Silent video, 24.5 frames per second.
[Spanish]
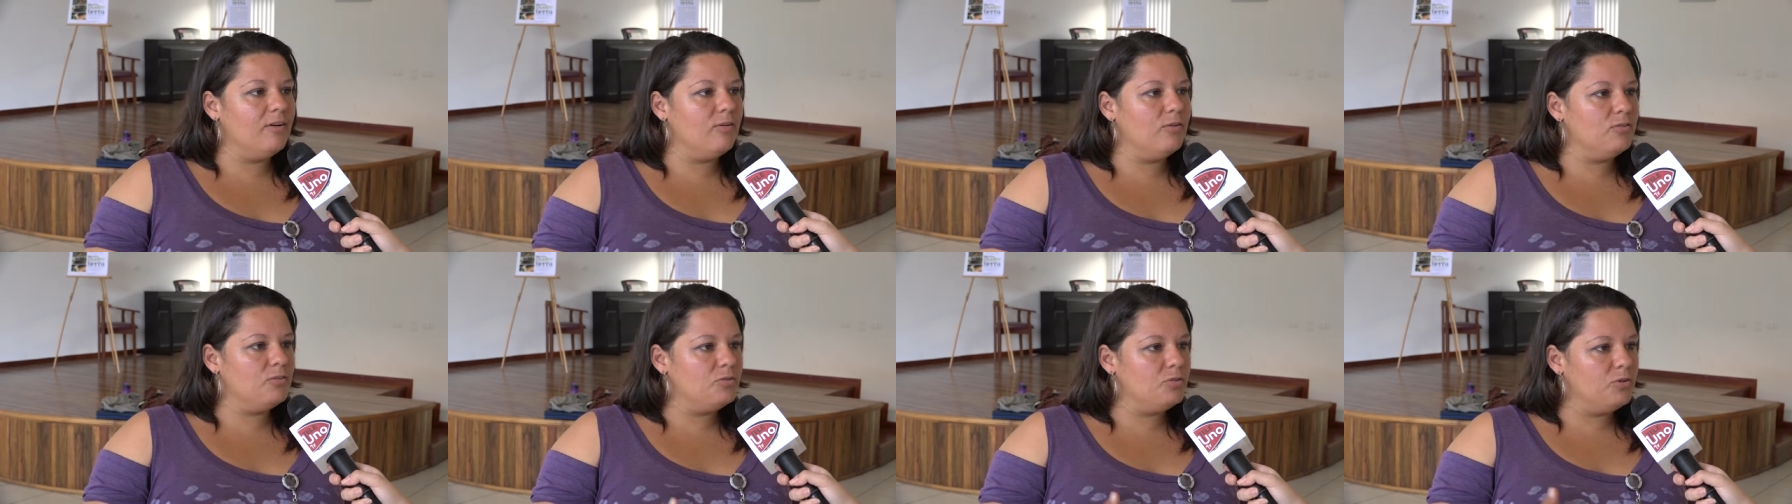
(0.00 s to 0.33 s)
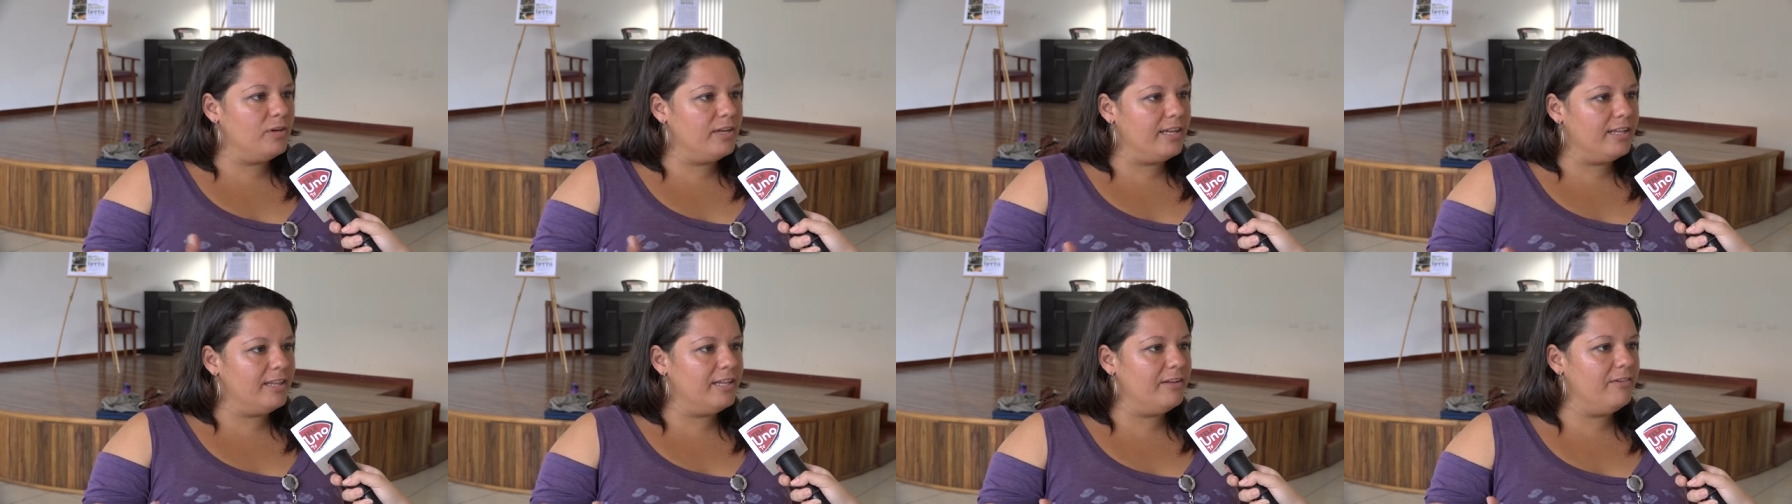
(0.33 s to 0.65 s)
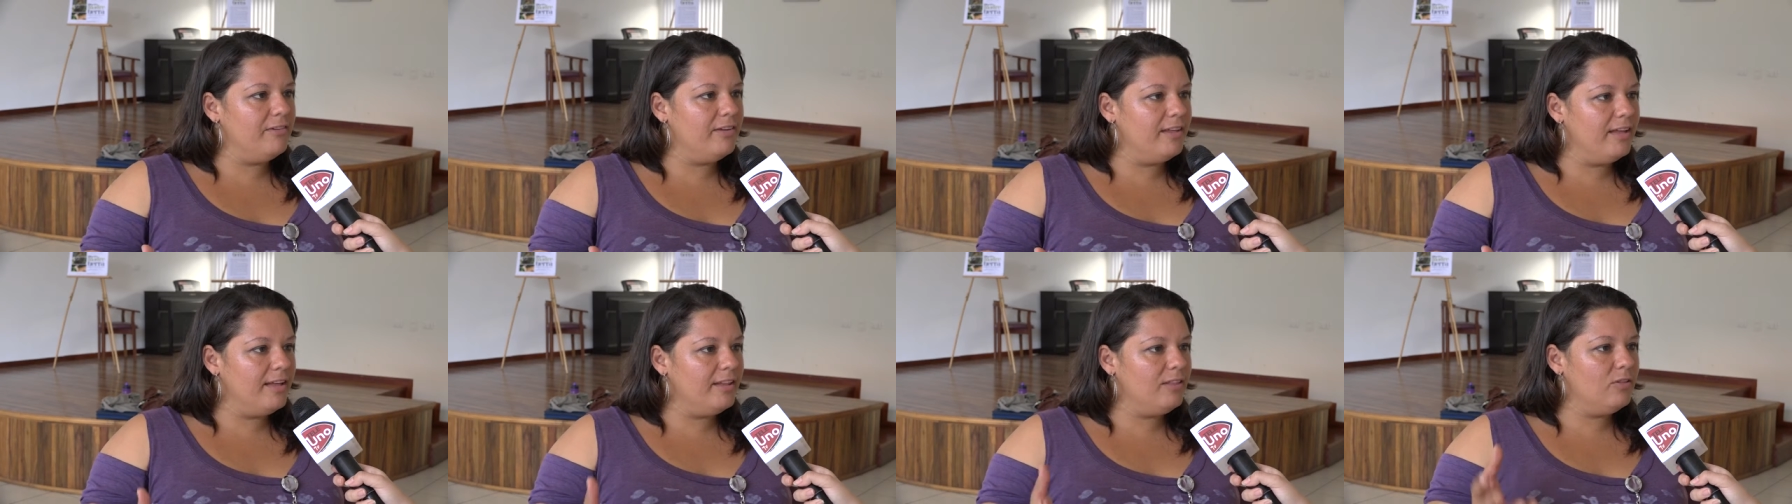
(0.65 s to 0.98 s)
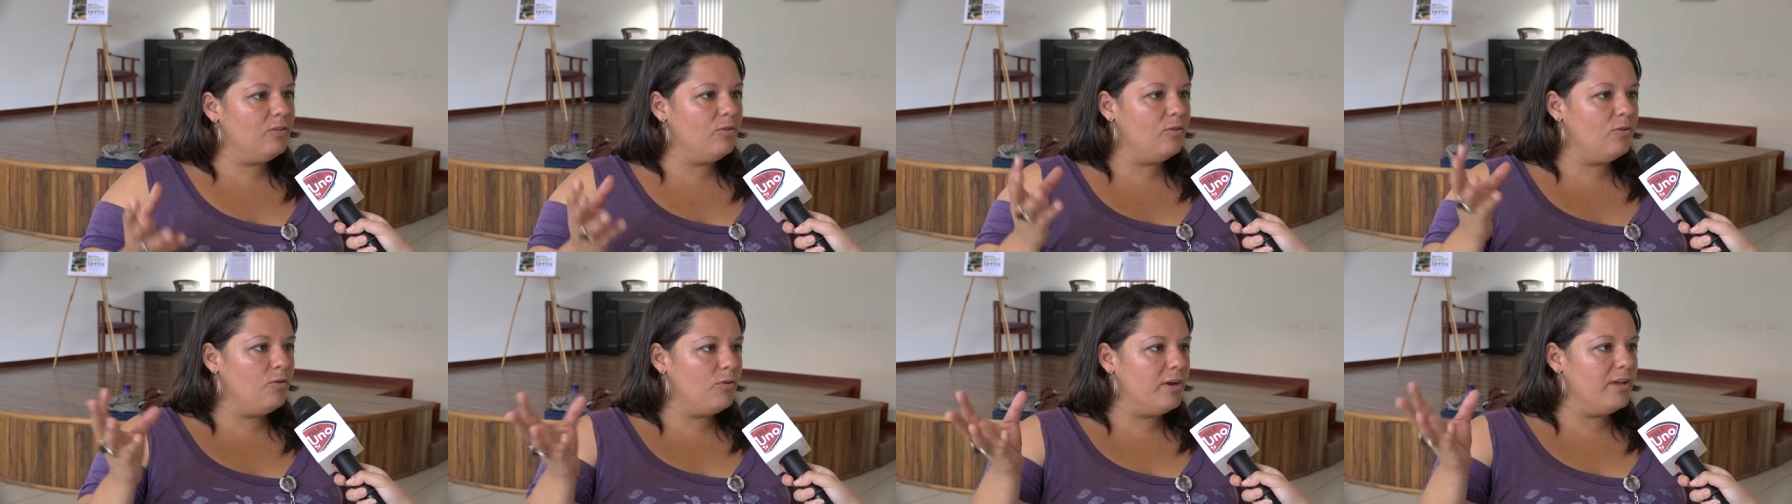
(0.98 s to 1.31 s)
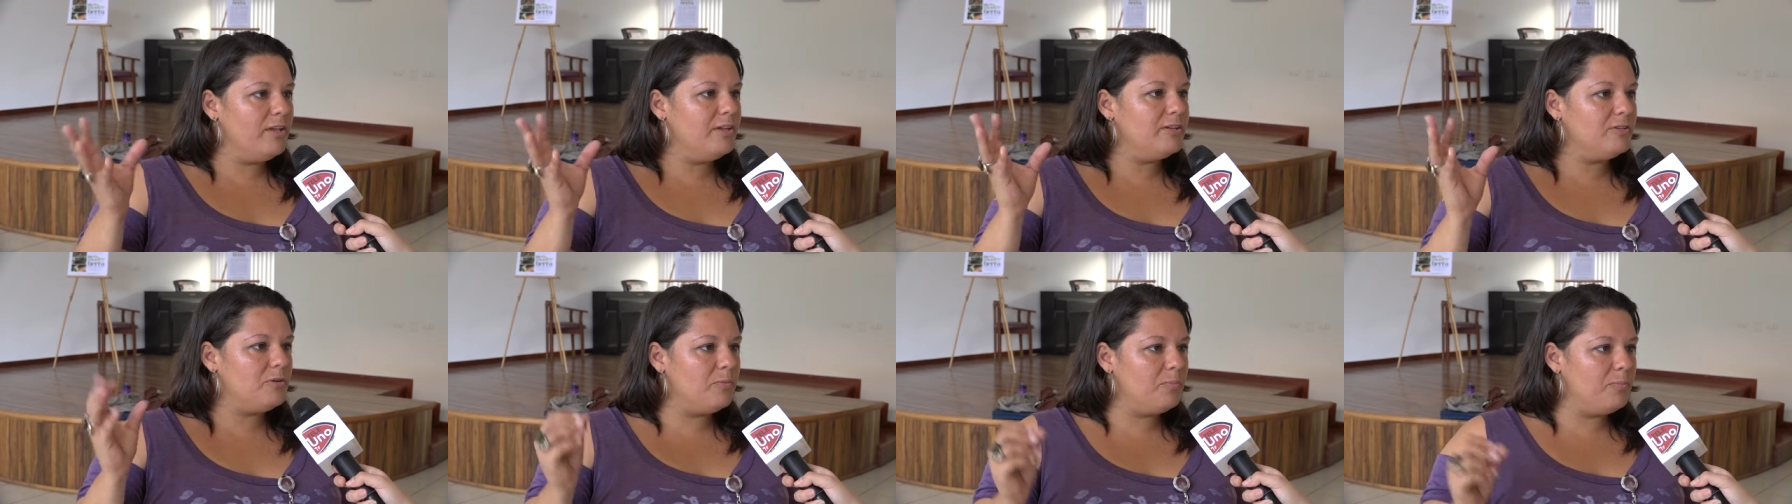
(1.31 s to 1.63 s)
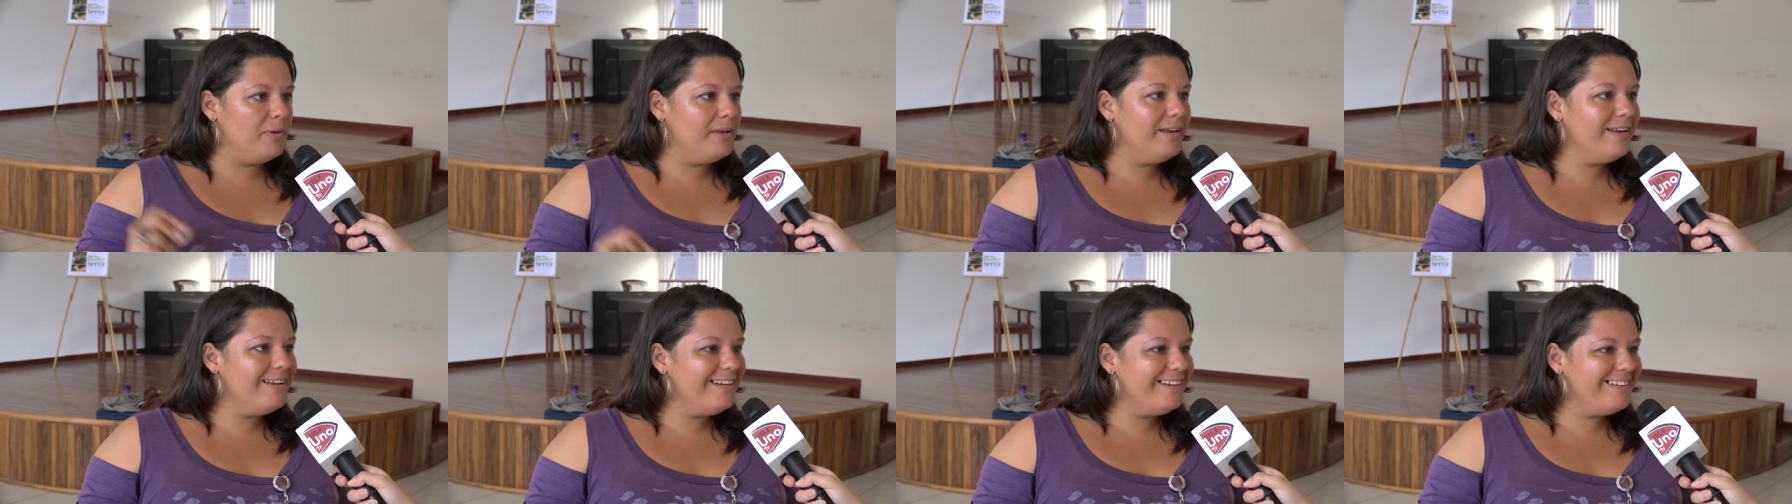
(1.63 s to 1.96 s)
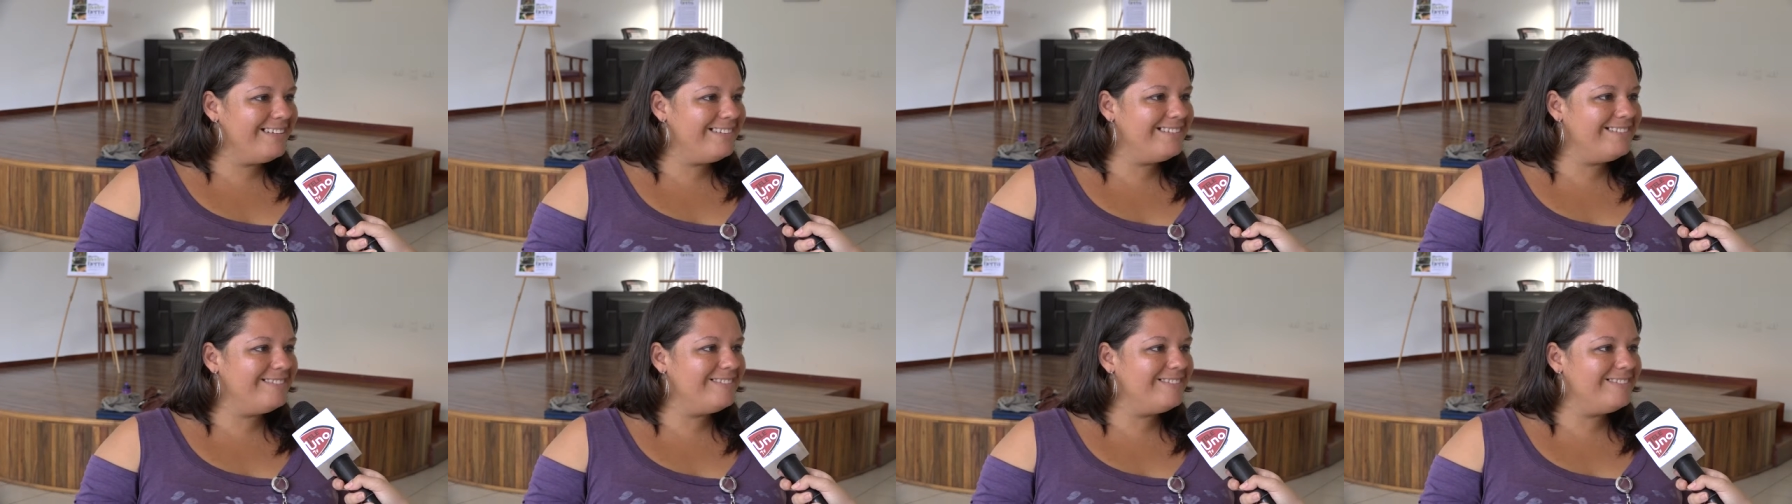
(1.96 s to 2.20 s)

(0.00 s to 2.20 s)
Con su creatividad, todo lo que ellos opinan.